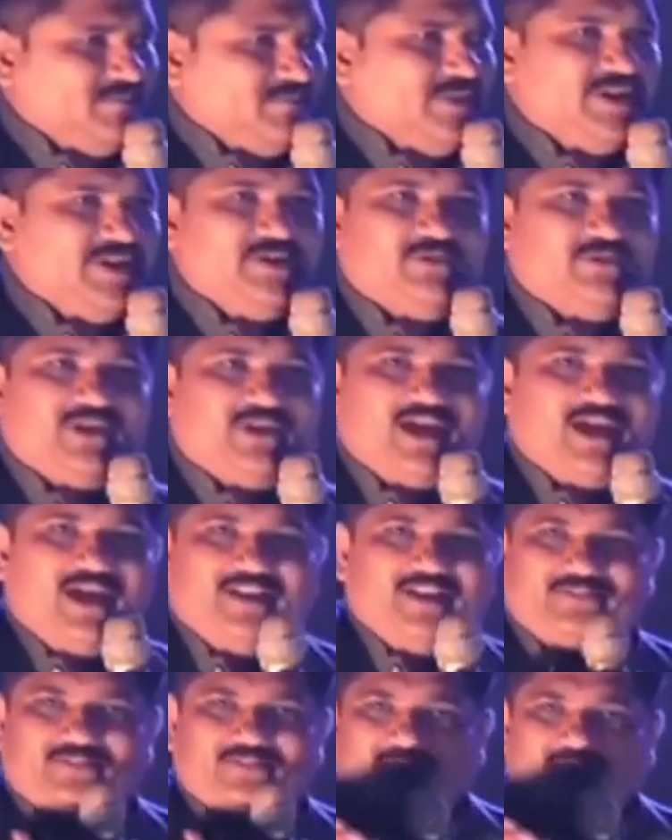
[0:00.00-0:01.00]
मैंने बोला
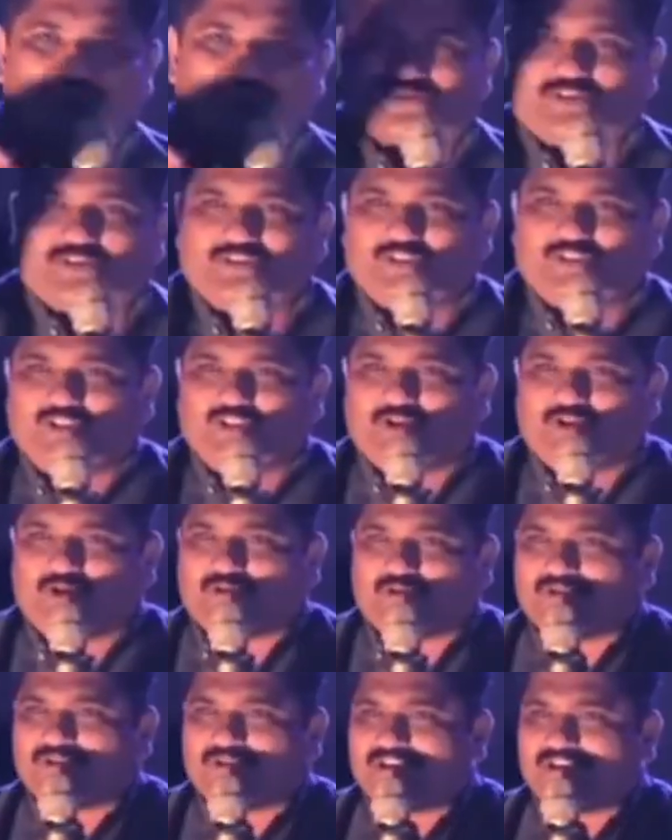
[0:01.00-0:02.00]
यार इतने सिंधी
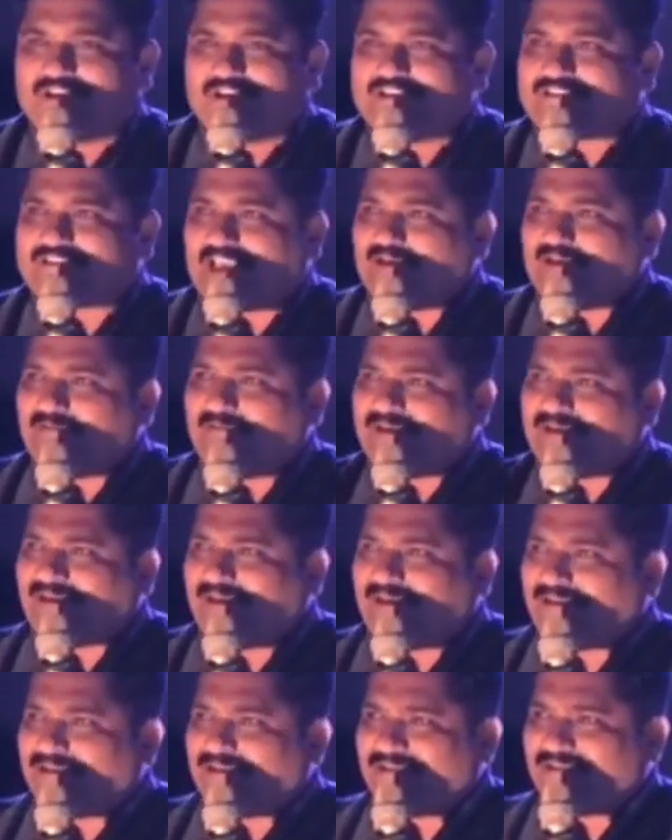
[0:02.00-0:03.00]
लोग ईसाई बन
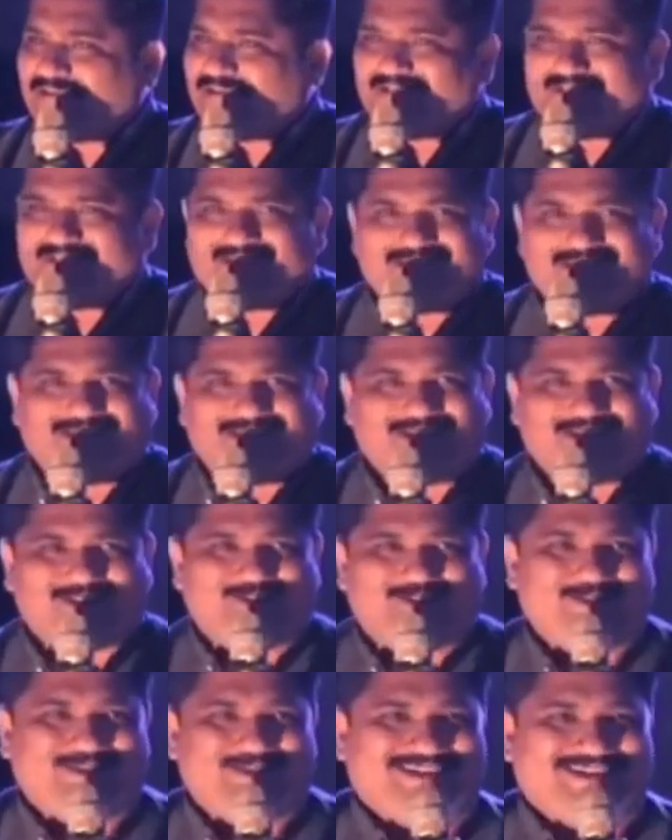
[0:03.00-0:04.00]
गए
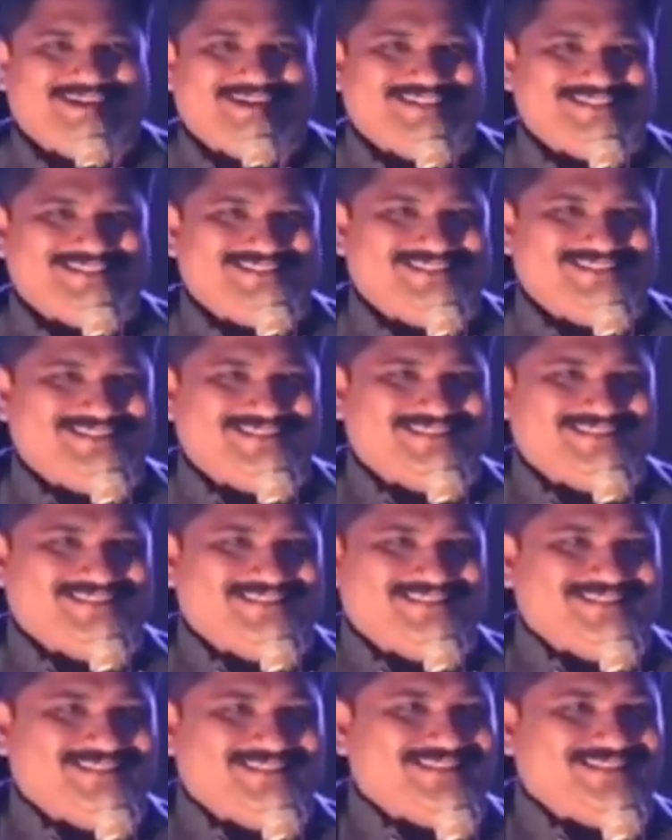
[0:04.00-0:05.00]
हाल
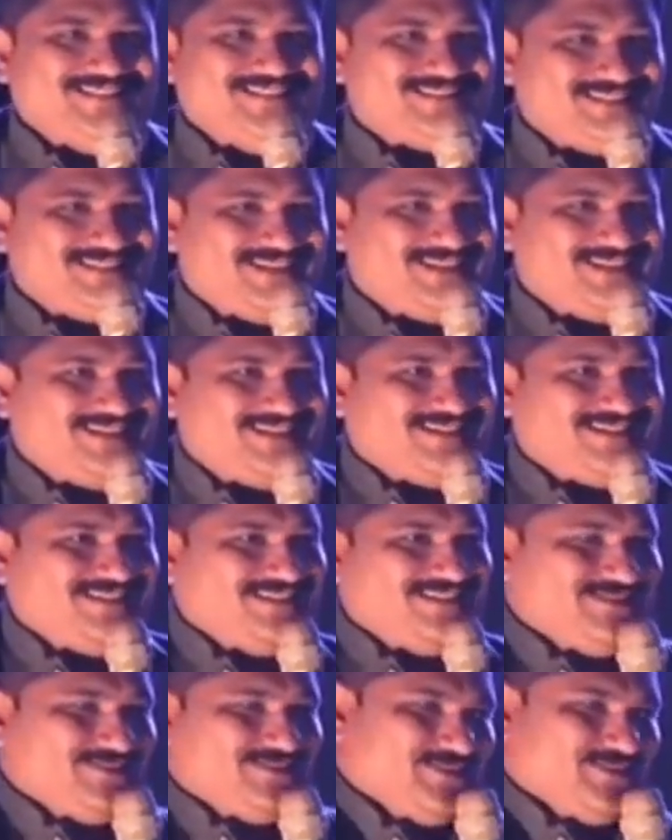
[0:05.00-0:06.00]
सर
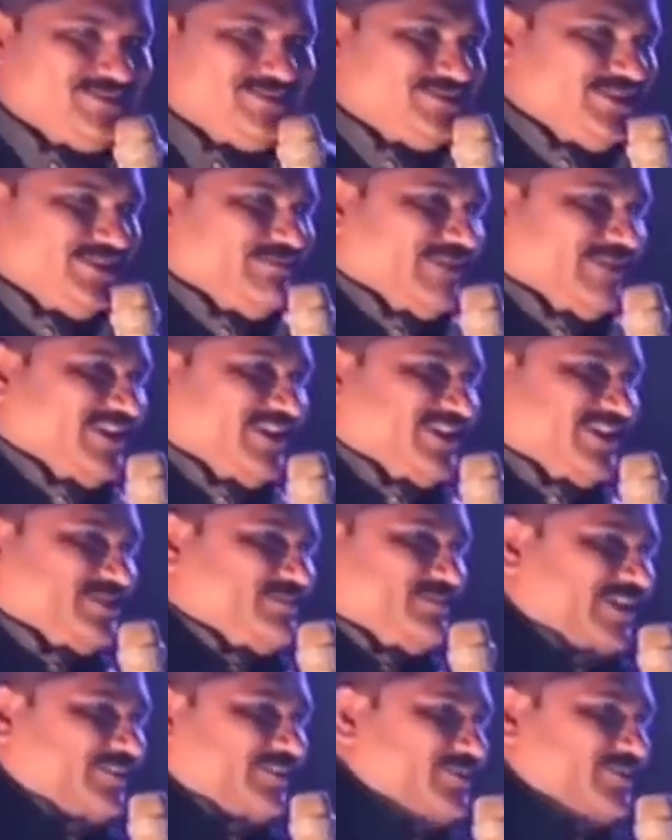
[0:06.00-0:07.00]
जिस दिन मैंने इस
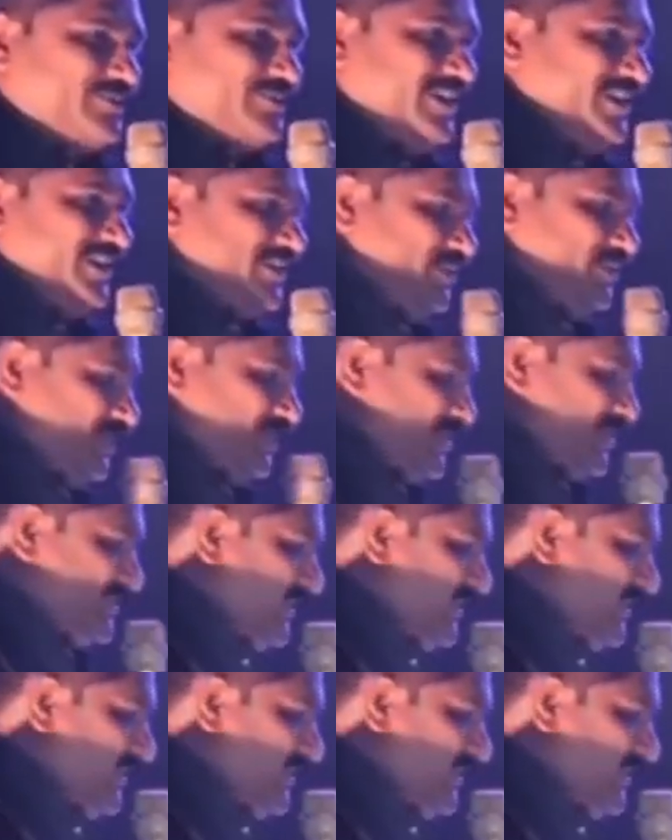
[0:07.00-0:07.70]
बात को जाना क्योंकि